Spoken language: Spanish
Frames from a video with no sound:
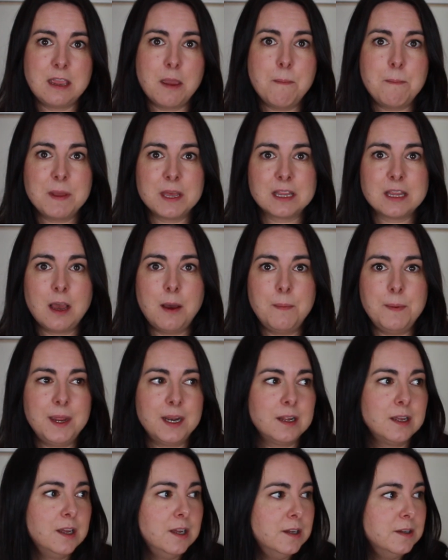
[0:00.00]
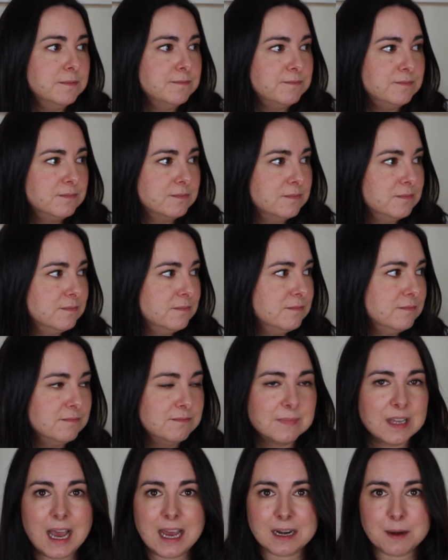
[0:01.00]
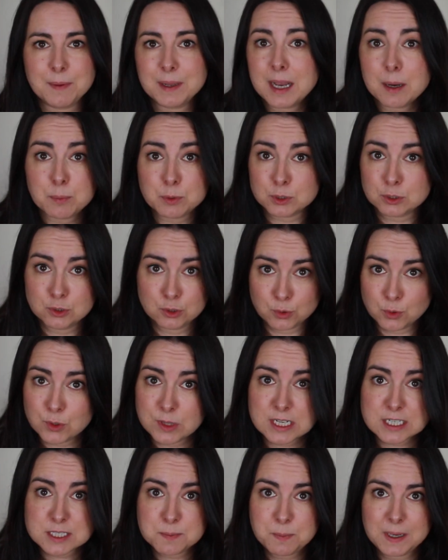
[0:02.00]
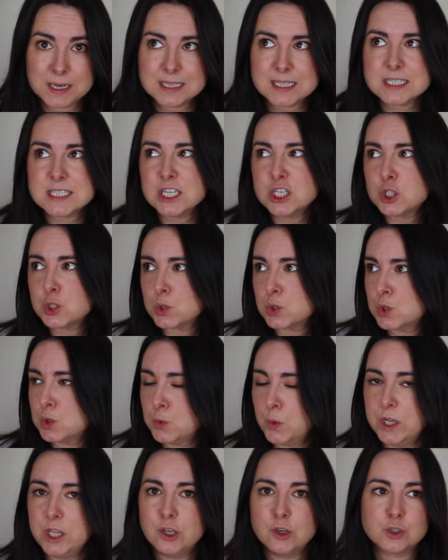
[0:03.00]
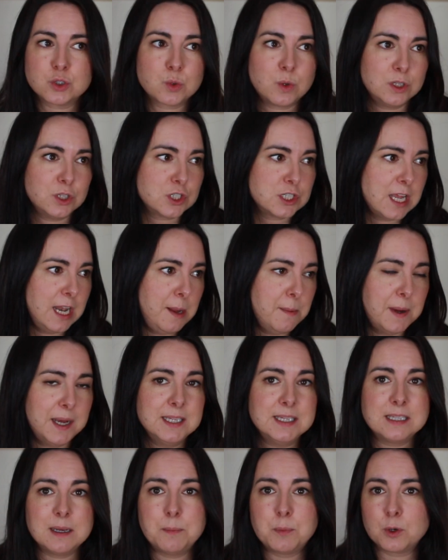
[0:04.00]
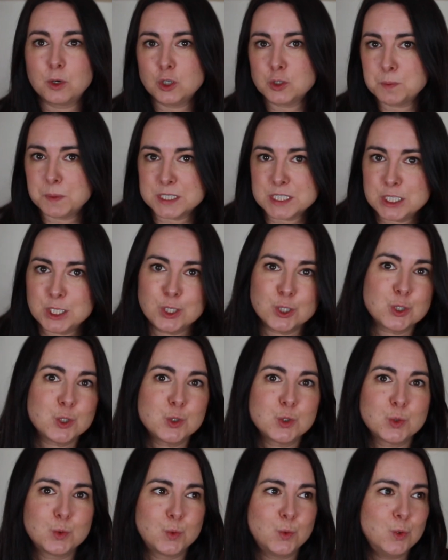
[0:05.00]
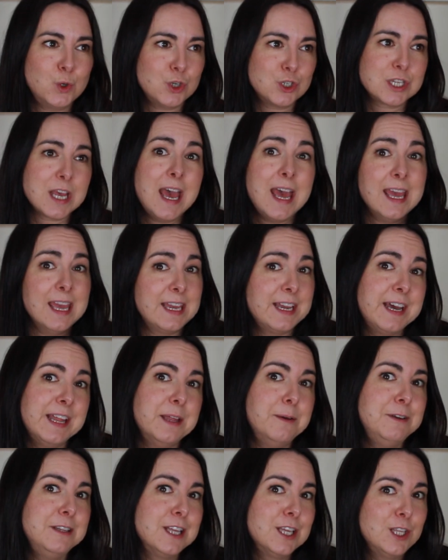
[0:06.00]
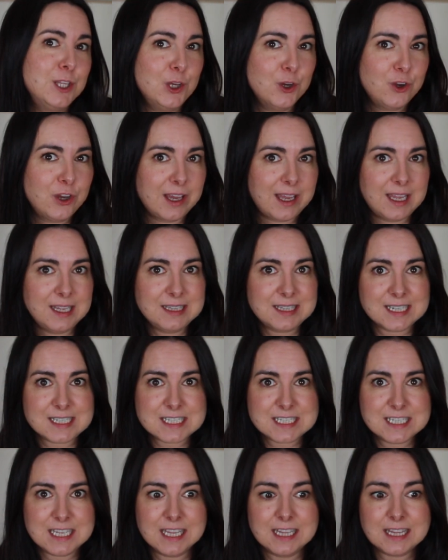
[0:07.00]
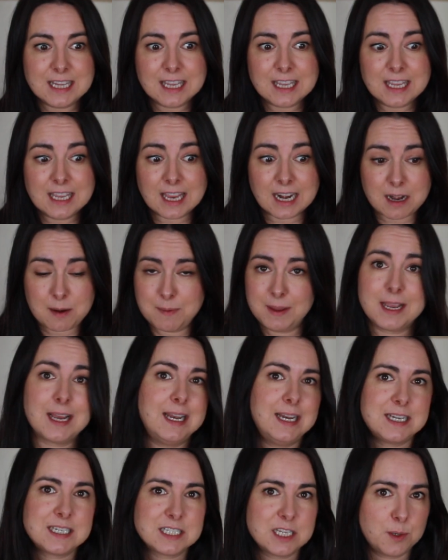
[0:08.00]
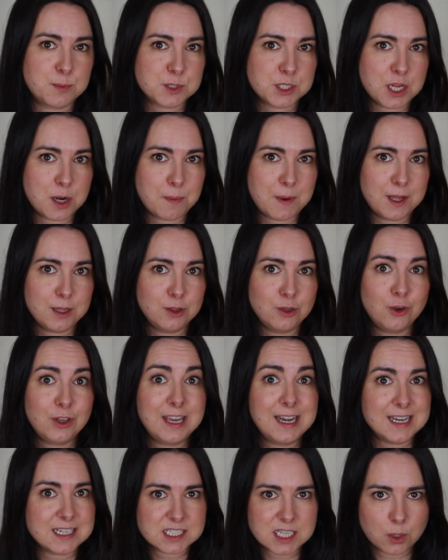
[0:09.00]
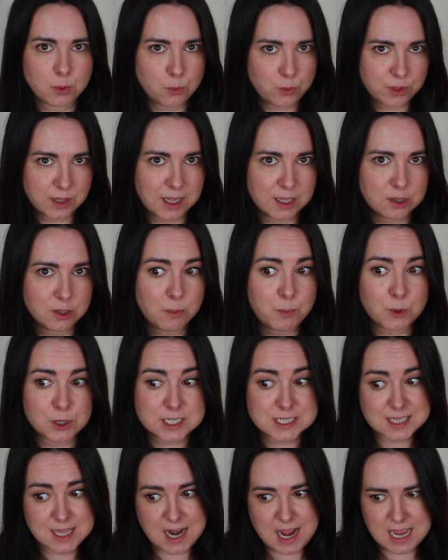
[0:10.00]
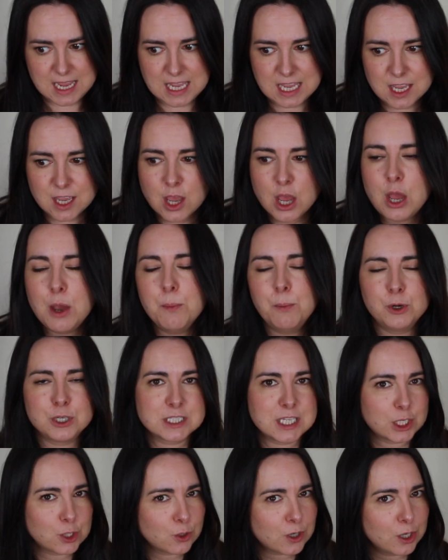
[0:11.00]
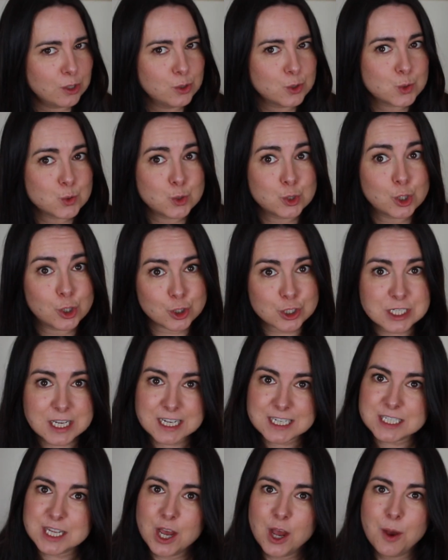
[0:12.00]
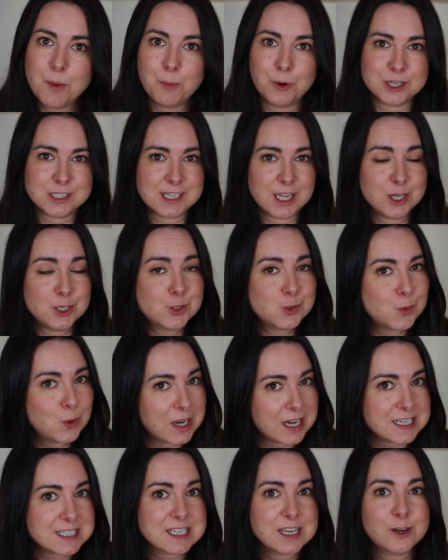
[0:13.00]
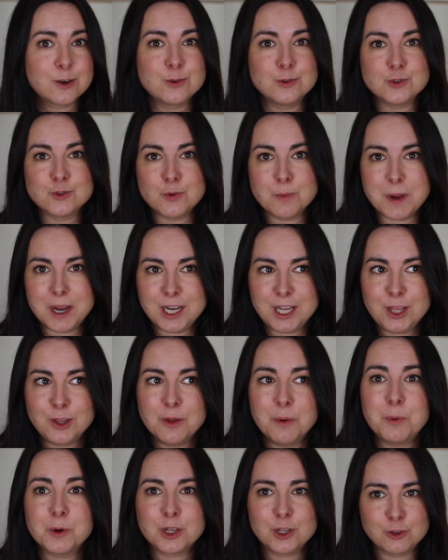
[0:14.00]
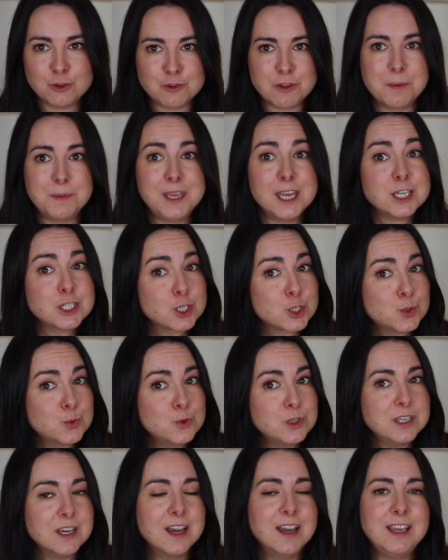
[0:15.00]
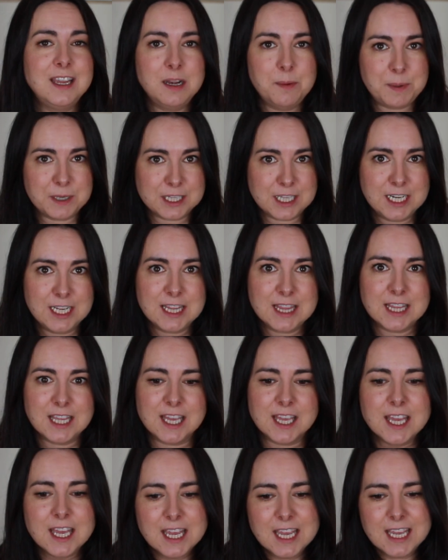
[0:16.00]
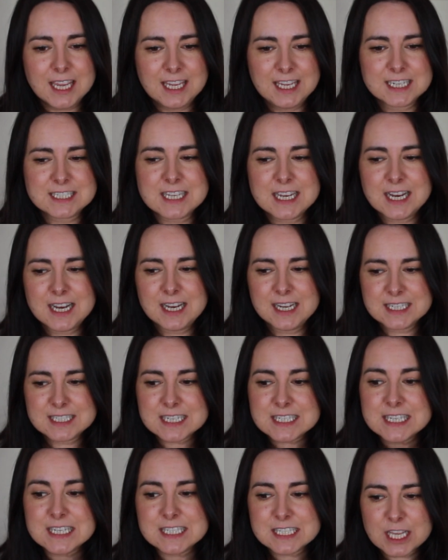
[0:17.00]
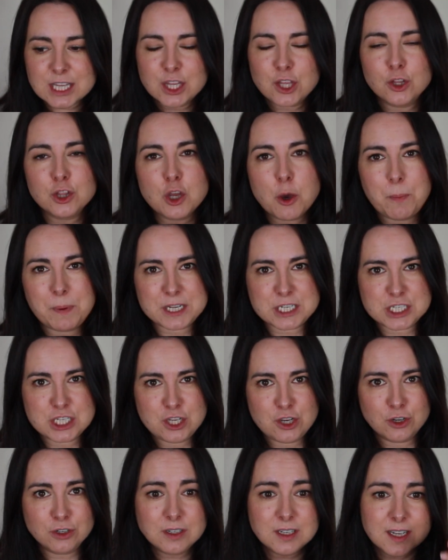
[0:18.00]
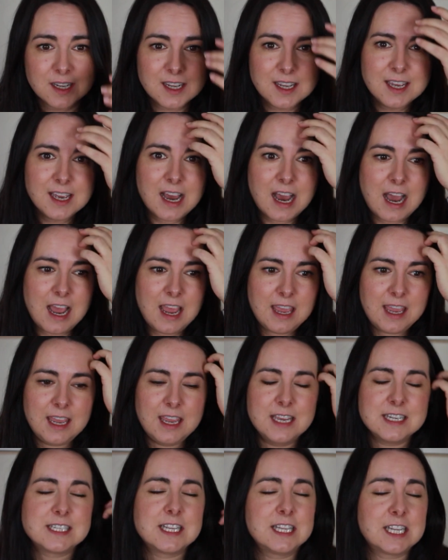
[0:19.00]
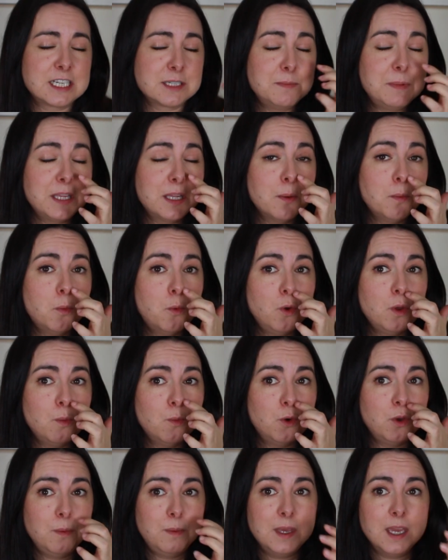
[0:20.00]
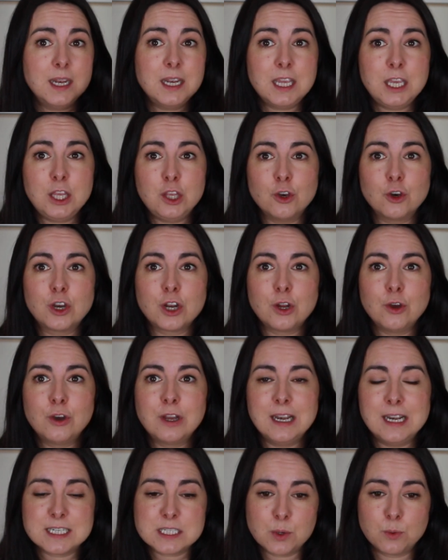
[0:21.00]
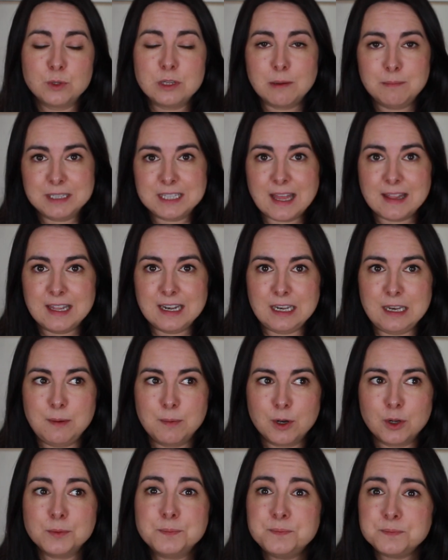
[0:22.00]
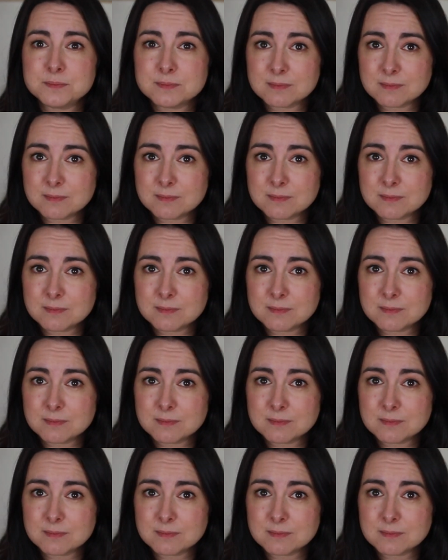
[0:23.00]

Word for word: y empieza a ver Mm, a Rebeca por todas partes en sus sueños, cuando se levanta por los pasillos oscuros, en cada habitación que entra siente que Rebeca la está observando y la está juzgando por estar ahí, por estar tocando sus cosas, por estar en su casa con su marido, porque todavía es suya y le pertenece. Y esa, sensación de opresión eh, se transmite muy muy bien y yo creo que en la segunda mitad del libro